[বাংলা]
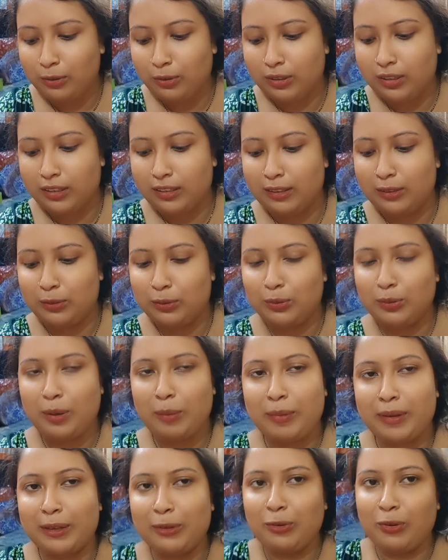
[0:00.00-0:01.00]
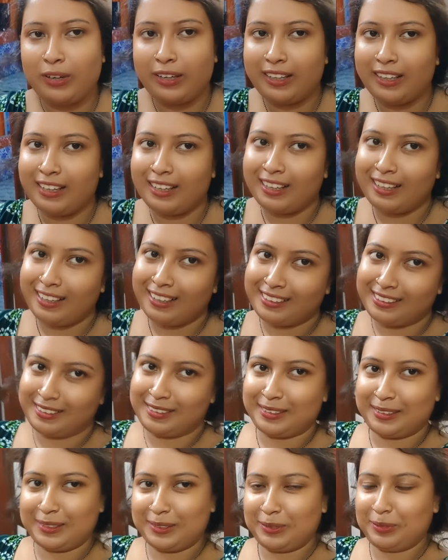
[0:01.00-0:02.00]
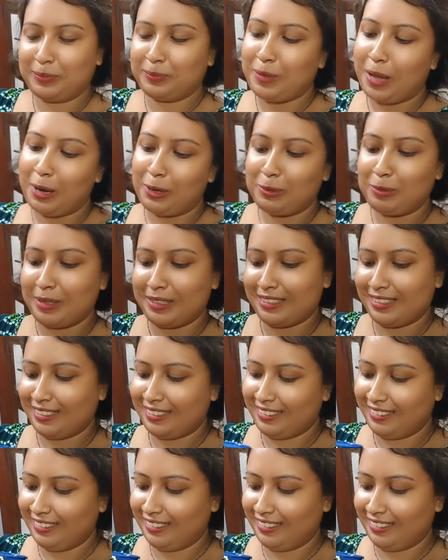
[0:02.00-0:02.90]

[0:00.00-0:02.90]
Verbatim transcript: করি কিন্তু আমাকে অনেক ভালোবাসে